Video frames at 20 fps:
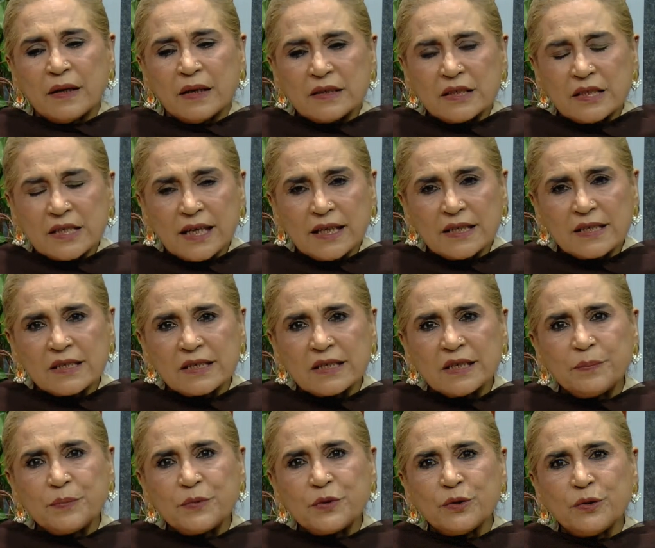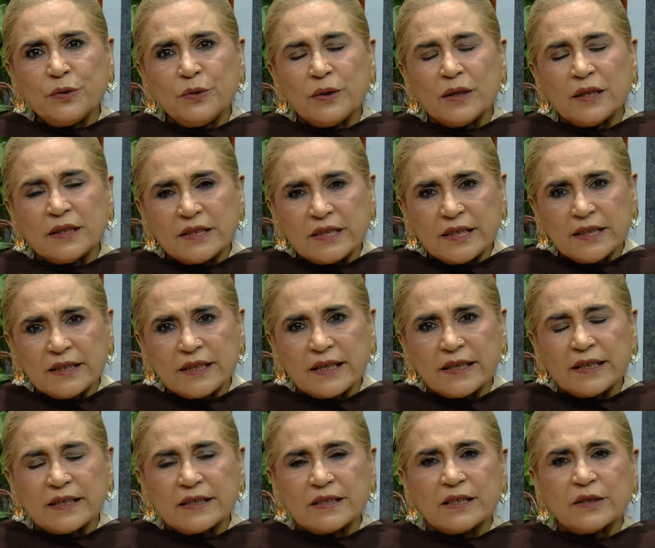अच्छा स्क्रिप्ट हो अच्छे
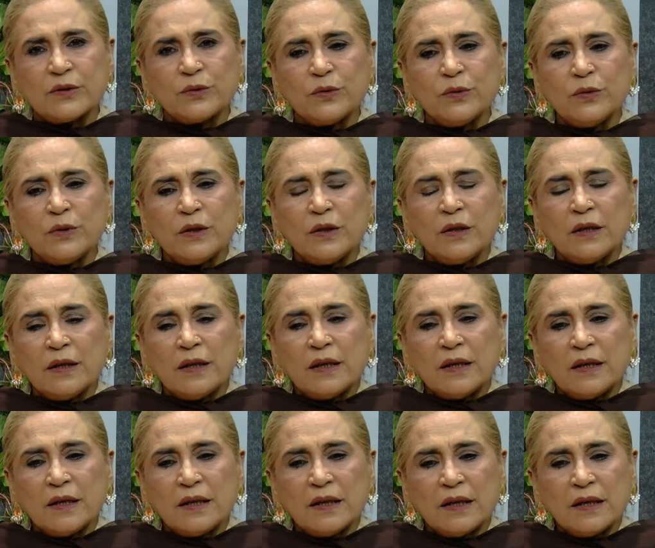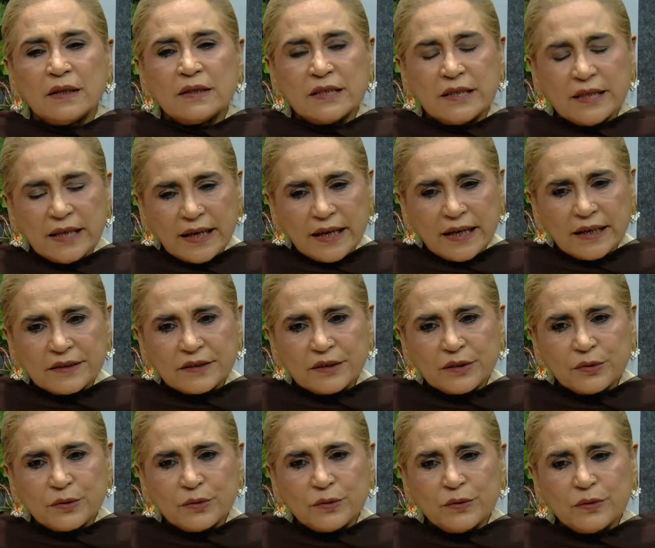डायरेक्टर हों अच्छे एक्टर
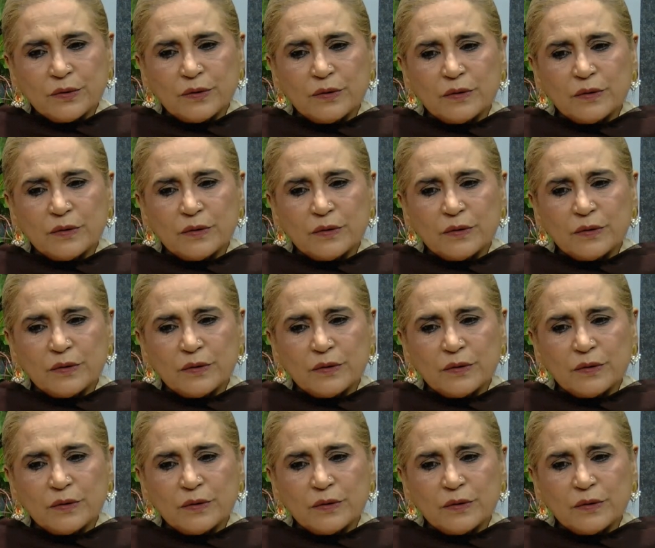हों